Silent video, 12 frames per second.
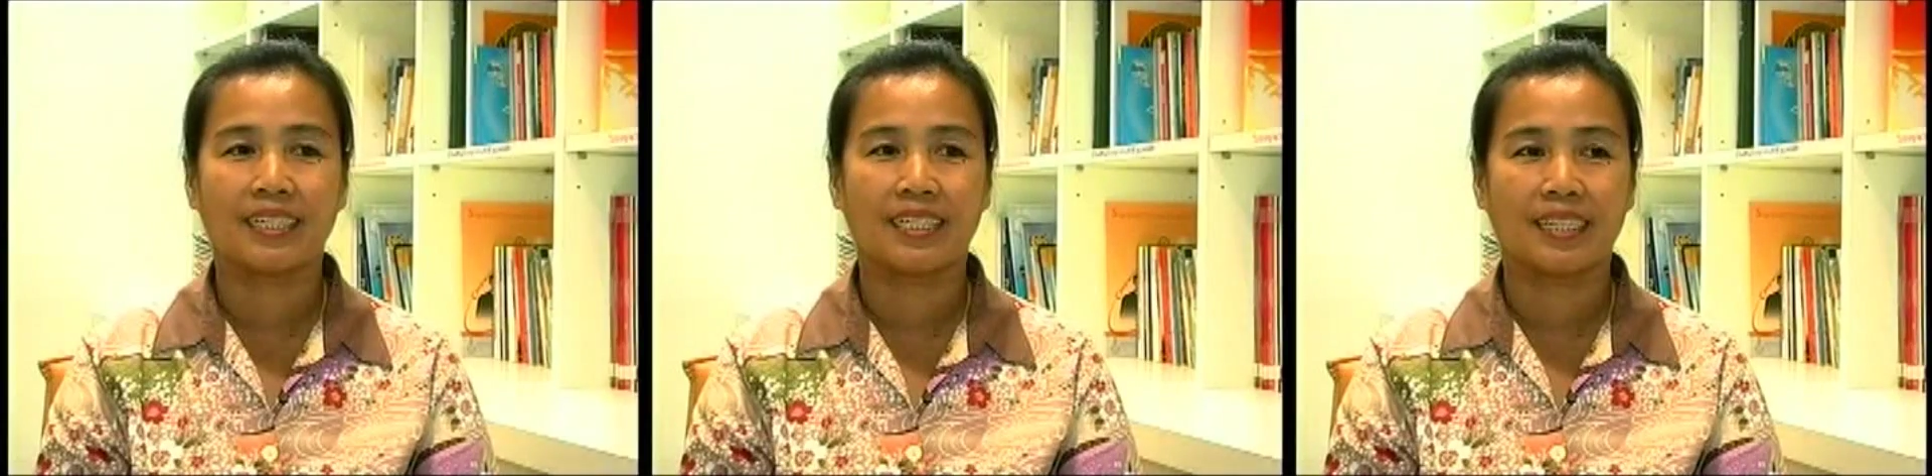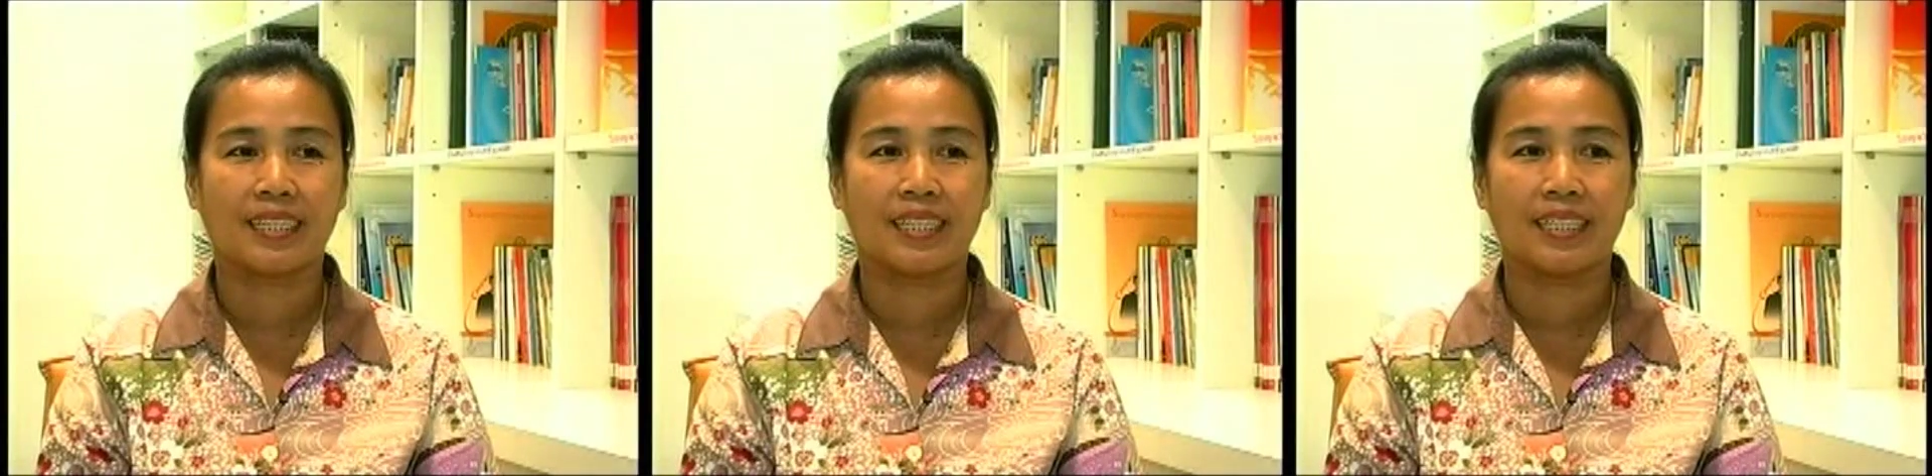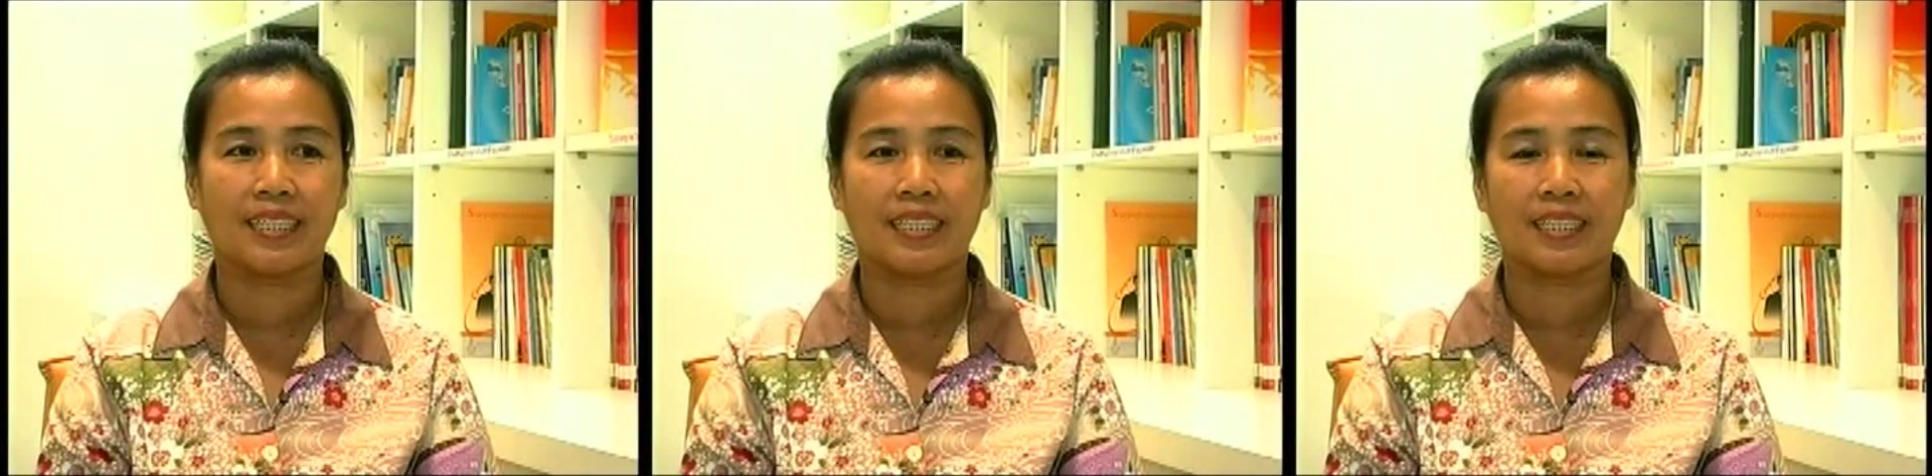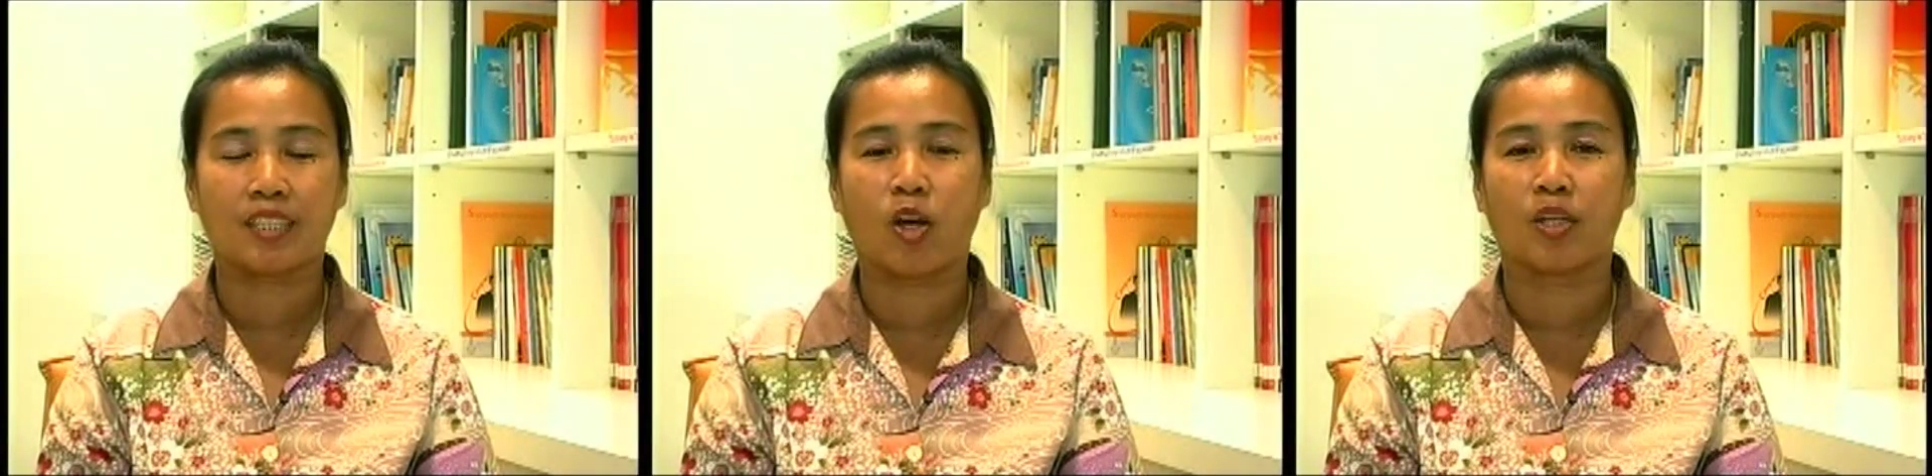กเลยที่
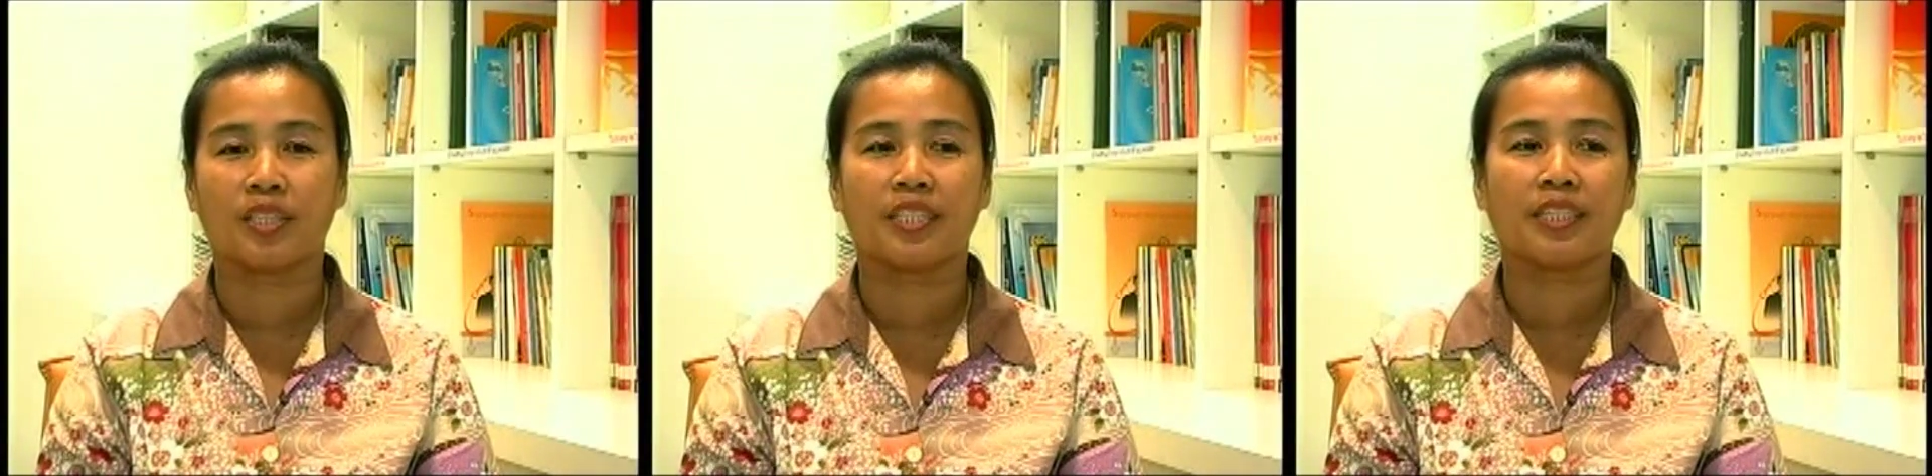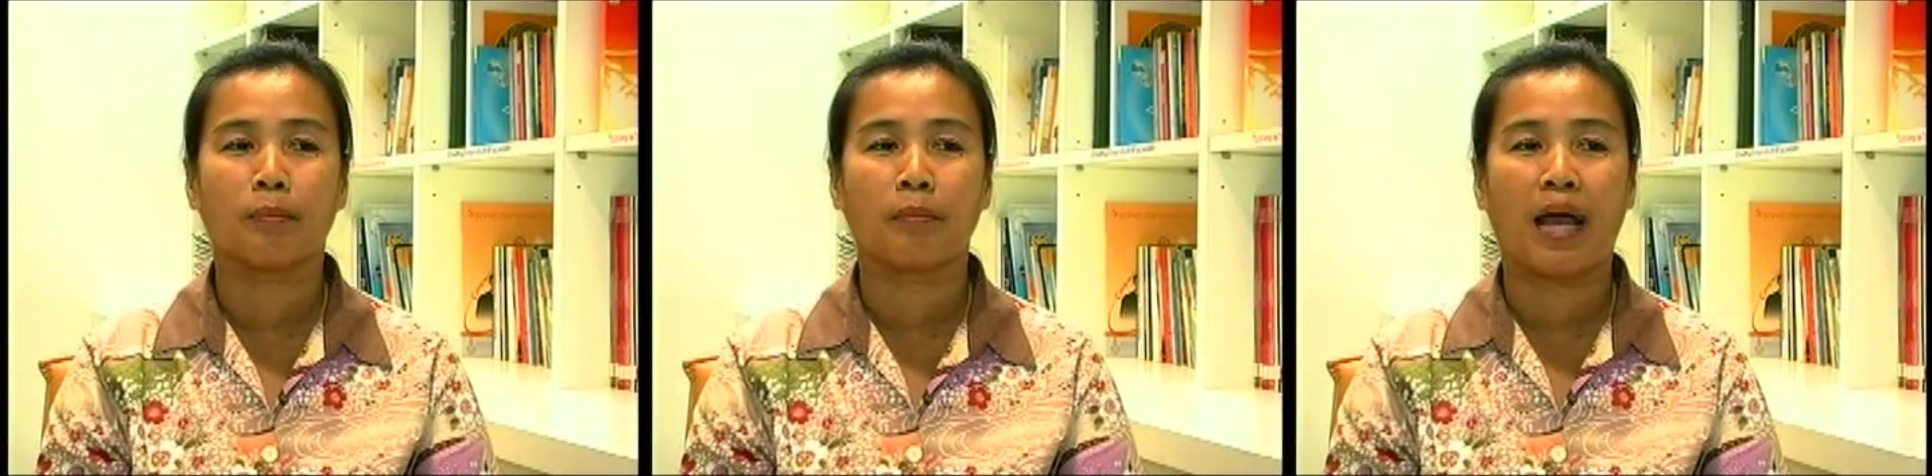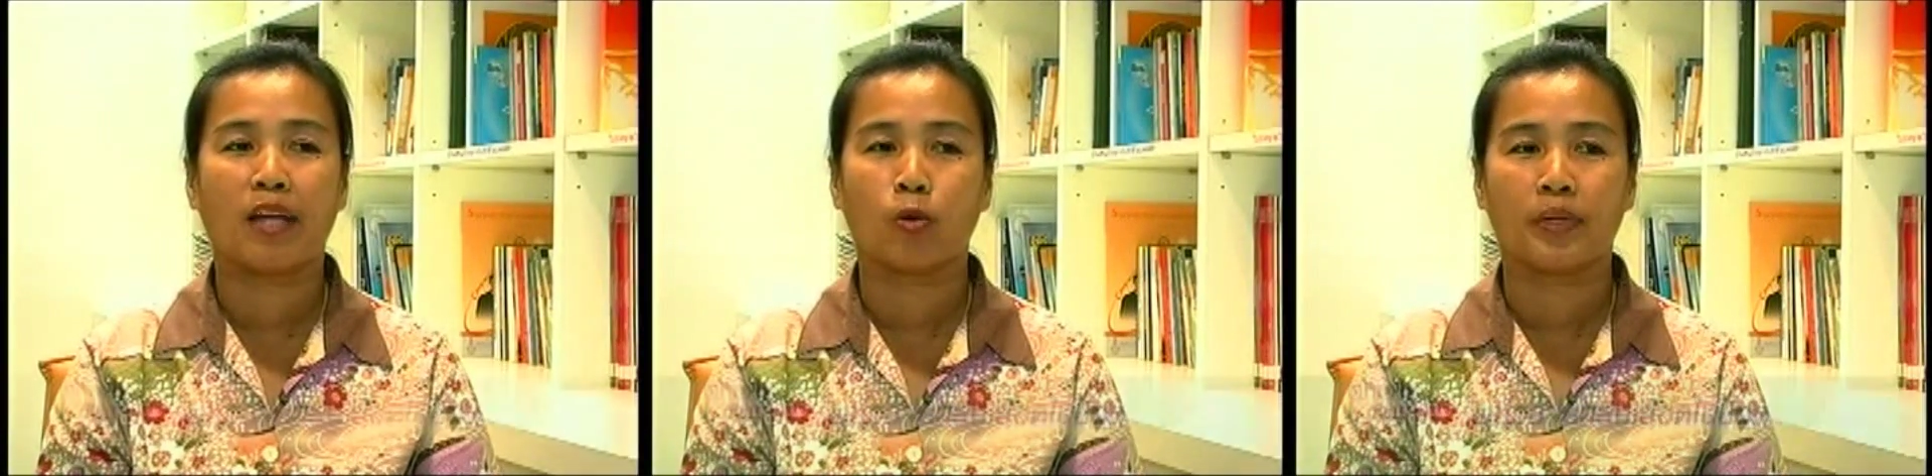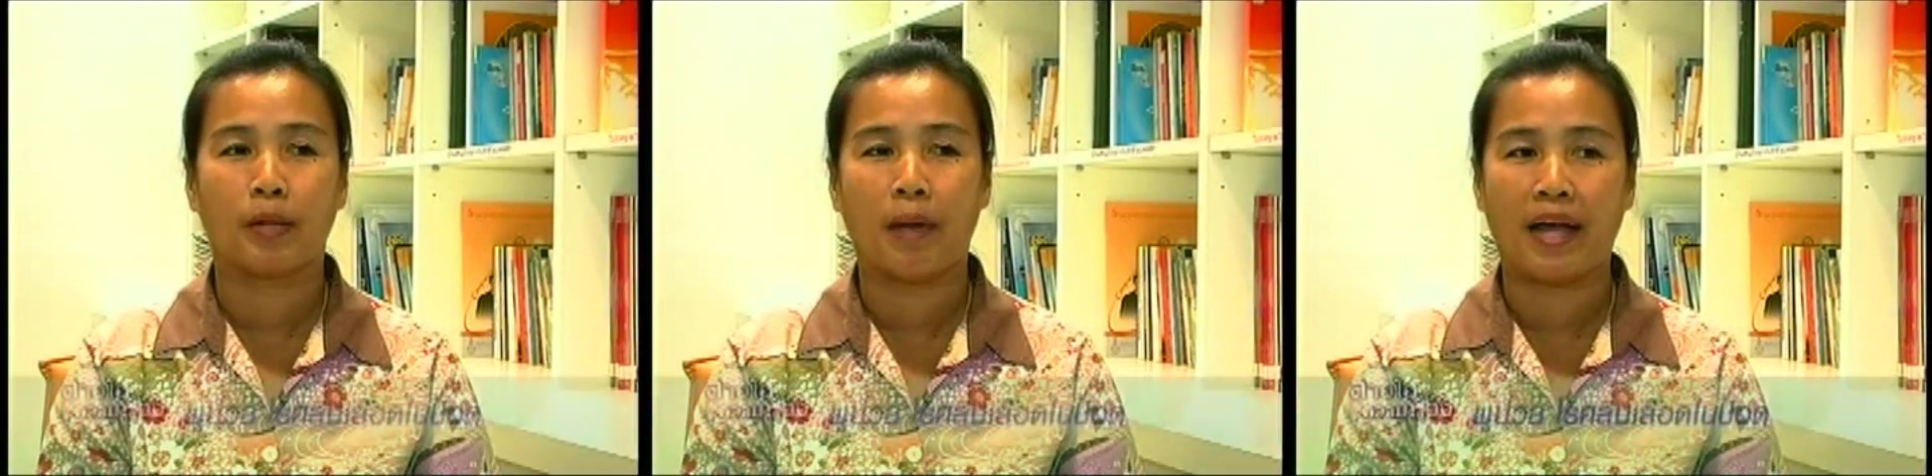ก่อนที่จะมา
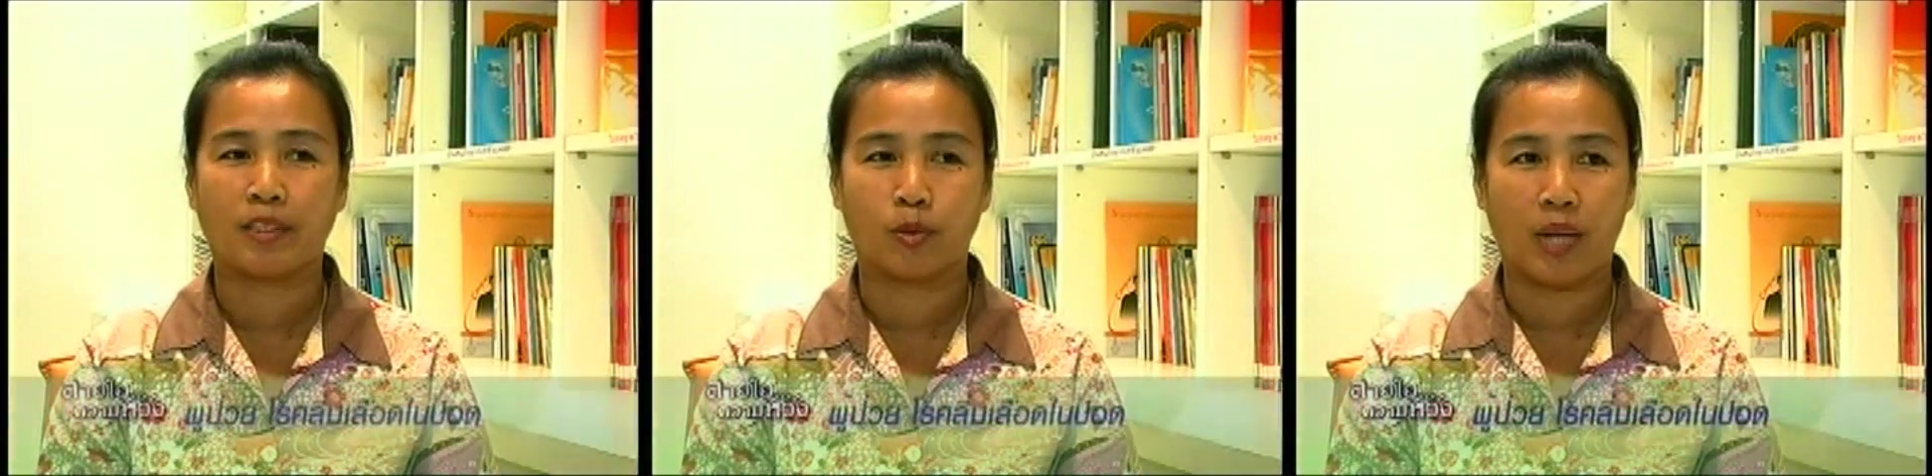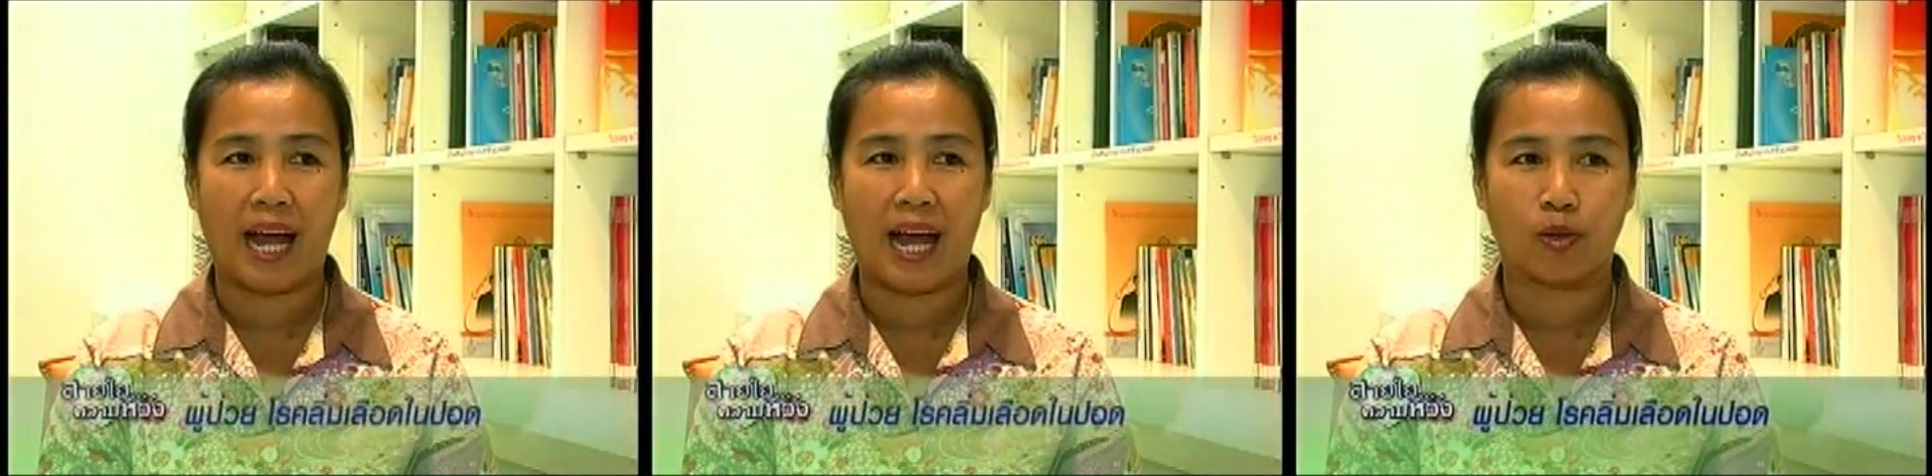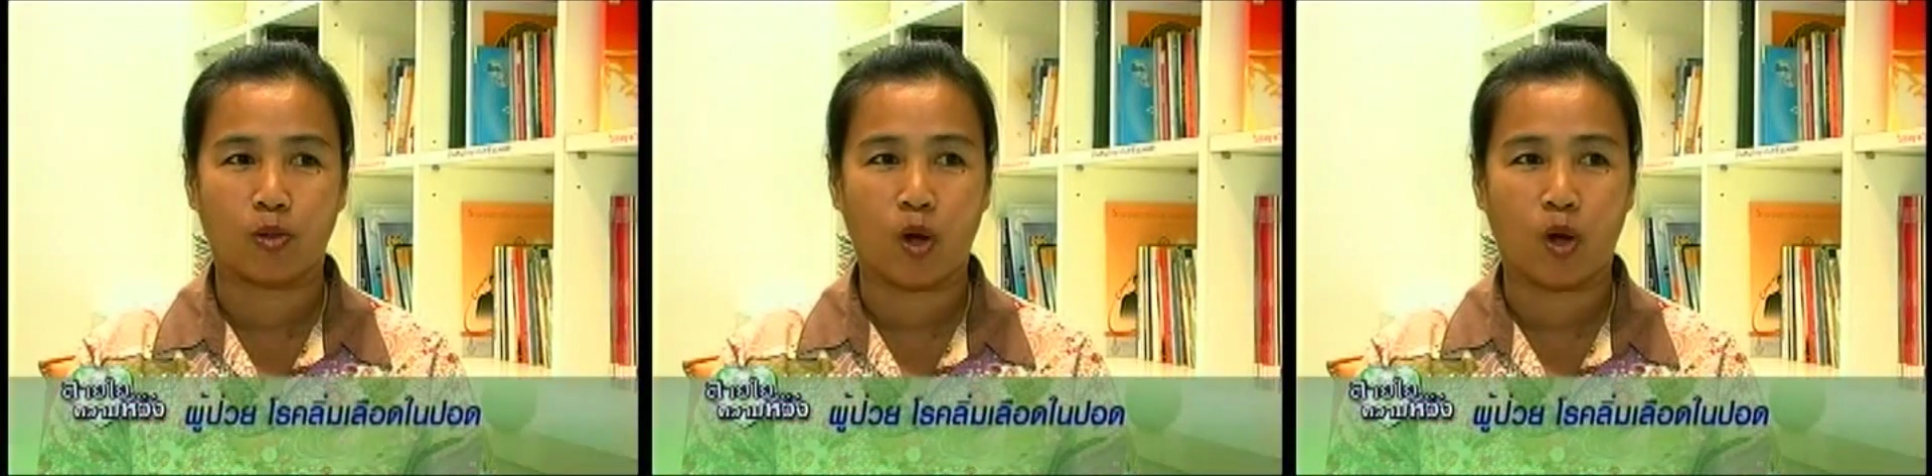โรงพยาบาลจุฬา